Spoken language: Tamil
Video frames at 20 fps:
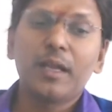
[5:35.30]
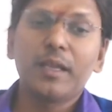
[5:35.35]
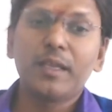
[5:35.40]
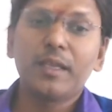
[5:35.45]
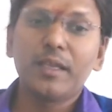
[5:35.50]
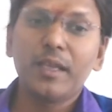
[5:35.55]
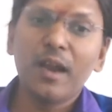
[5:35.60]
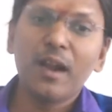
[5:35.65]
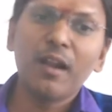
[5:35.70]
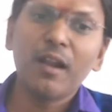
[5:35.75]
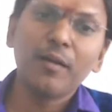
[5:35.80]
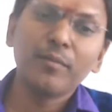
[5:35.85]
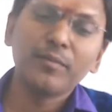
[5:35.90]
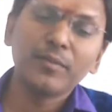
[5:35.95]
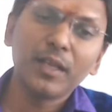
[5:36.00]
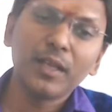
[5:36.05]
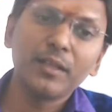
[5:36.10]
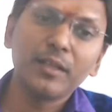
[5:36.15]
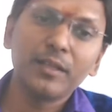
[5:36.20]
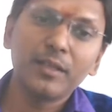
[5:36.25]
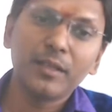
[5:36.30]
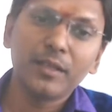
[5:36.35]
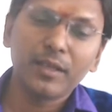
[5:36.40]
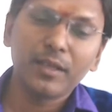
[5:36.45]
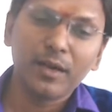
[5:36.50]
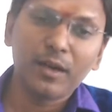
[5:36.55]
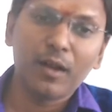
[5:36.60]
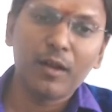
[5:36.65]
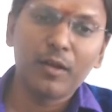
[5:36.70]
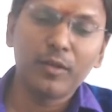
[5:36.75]
ஏழாம் தேதி
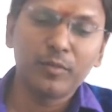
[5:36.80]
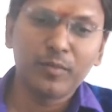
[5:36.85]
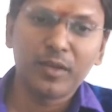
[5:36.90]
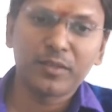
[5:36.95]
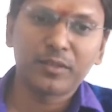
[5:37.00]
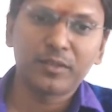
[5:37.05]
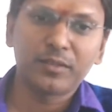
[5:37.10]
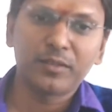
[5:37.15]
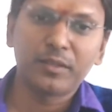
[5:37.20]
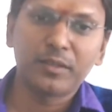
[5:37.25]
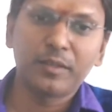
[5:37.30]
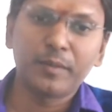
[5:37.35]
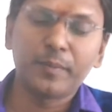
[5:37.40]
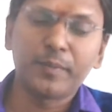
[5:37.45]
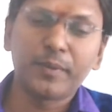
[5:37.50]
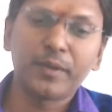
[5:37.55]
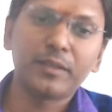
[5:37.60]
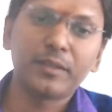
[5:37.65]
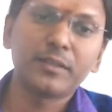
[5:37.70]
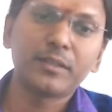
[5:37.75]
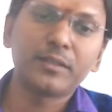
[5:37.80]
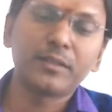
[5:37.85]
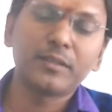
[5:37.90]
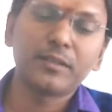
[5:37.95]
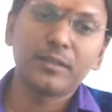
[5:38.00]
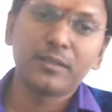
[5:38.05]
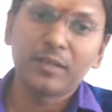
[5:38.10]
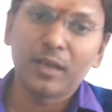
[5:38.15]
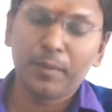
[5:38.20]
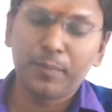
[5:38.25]
ஏழாவது மாதத்திற்கு பிறகு
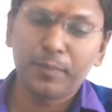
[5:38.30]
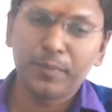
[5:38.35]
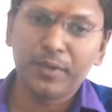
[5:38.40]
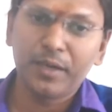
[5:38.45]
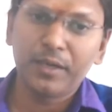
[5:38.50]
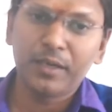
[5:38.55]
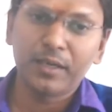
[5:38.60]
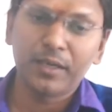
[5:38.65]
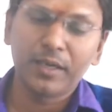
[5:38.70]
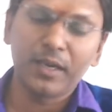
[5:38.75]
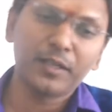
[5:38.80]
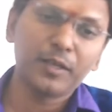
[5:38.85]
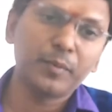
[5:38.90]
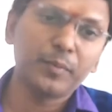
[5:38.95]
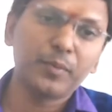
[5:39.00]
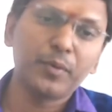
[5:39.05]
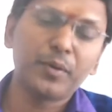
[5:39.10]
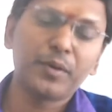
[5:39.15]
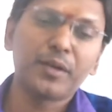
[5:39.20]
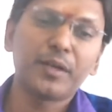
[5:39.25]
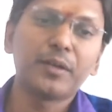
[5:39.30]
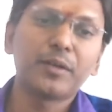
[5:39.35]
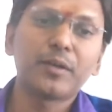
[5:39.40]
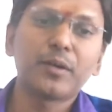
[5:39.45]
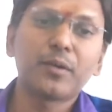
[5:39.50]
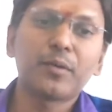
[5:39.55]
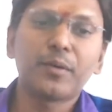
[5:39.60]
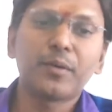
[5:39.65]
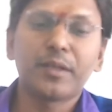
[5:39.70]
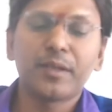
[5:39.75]
இந்த அப்ட்ரெண்டில் ஏற்றப்போக்கில்
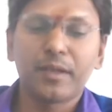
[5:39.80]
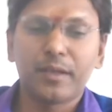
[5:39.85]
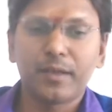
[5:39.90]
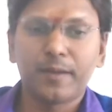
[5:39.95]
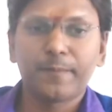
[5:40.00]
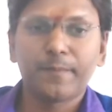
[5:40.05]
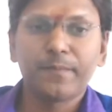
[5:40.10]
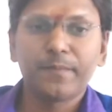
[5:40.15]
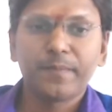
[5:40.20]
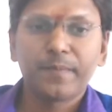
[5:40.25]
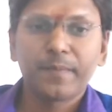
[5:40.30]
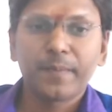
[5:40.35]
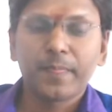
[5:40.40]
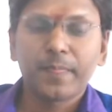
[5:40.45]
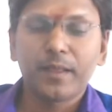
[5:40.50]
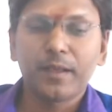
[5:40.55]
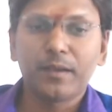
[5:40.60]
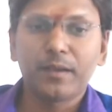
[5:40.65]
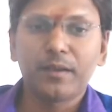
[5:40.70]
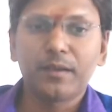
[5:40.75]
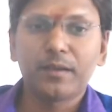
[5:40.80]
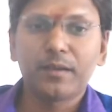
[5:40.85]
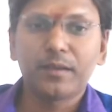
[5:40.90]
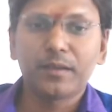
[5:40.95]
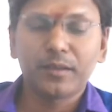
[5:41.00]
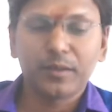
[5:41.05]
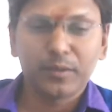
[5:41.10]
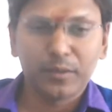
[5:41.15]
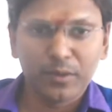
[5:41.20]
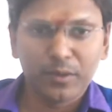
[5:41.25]
இருக்கக்கூடிய
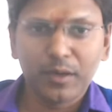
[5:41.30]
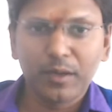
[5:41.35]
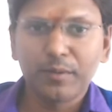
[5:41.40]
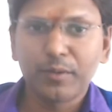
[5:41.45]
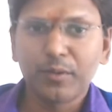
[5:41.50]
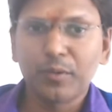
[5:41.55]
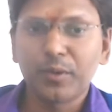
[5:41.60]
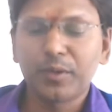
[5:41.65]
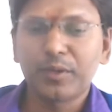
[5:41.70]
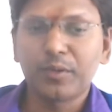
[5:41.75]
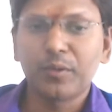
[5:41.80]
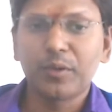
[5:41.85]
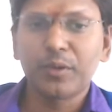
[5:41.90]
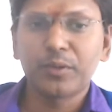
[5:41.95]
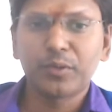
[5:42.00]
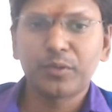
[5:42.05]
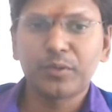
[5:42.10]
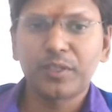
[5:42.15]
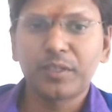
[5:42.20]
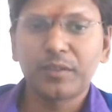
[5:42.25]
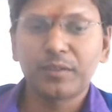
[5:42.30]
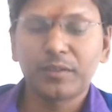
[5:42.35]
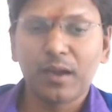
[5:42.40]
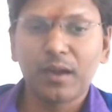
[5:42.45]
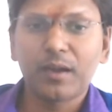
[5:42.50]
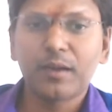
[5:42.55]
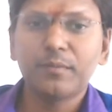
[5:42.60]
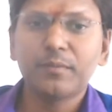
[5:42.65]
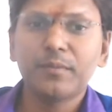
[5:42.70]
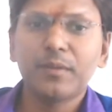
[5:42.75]
கொரோனாவின் நோய் நோய் தொற்றின்
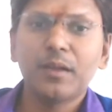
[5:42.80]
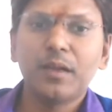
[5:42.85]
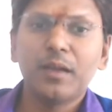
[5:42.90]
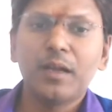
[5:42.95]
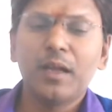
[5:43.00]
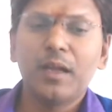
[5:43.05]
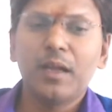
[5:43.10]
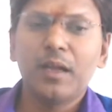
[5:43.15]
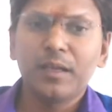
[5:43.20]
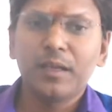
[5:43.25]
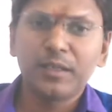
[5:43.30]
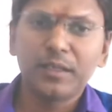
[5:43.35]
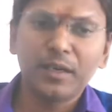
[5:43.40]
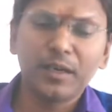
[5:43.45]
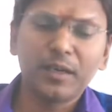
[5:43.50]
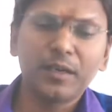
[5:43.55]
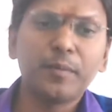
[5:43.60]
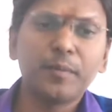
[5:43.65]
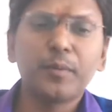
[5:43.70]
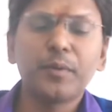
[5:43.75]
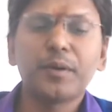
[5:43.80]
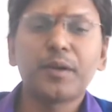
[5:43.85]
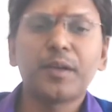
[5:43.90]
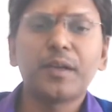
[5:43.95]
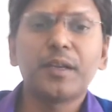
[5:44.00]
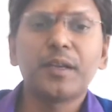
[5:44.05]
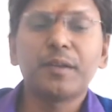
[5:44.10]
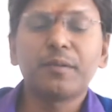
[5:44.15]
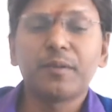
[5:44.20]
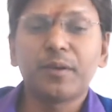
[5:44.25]
தாக்கம்
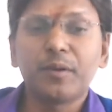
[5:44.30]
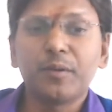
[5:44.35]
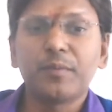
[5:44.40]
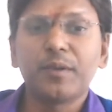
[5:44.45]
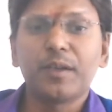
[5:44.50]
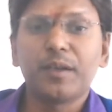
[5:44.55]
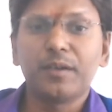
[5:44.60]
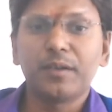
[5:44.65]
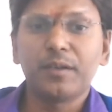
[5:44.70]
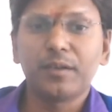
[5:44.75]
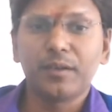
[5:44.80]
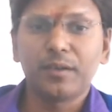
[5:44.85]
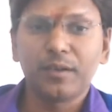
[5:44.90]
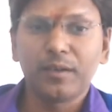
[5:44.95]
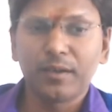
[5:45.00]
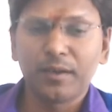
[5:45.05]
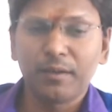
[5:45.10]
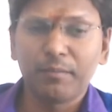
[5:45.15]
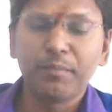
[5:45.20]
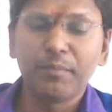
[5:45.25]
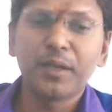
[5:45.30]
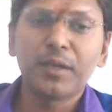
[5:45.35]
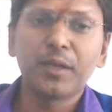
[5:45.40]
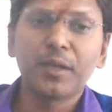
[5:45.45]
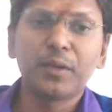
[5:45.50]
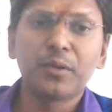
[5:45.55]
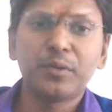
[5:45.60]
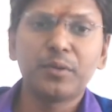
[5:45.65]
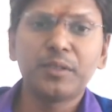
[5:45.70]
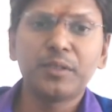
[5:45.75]
இறக்கப்போக்கில் இனி வரும் என்று நம்பிக்கை
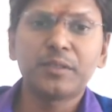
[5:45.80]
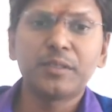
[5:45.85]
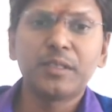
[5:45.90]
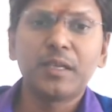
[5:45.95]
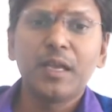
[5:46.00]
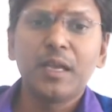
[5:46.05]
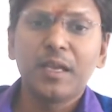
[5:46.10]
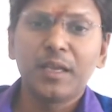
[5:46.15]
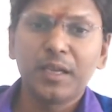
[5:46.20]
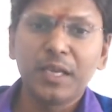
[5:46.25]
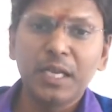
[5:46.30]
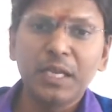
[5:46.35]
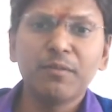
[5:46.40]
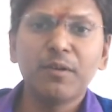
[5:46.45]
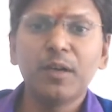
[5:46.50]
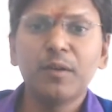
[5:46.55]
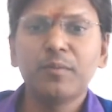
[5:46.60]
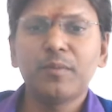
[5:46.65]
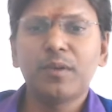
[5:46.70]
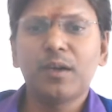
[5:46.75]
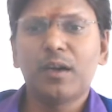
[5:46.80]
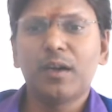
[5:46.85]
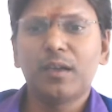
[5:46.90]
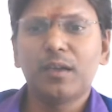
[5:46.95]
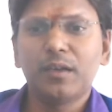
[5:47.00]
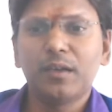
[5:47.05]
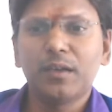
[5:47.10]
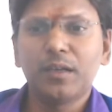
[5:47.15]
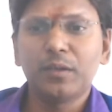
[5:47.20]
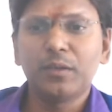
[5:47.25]
கொண்டு இனி வரும்
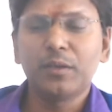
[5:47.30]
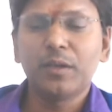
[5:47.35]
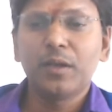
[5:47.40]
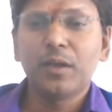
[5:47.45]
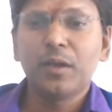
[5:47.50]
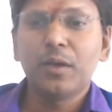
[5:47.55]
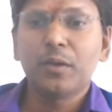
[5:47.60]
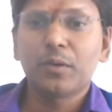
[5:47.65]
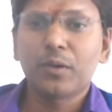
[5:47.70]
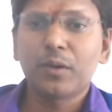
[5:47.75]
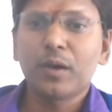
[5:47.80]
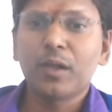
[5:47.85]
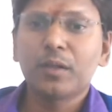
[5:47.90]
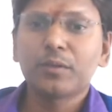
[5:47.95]
காலங்களில் கொரோனா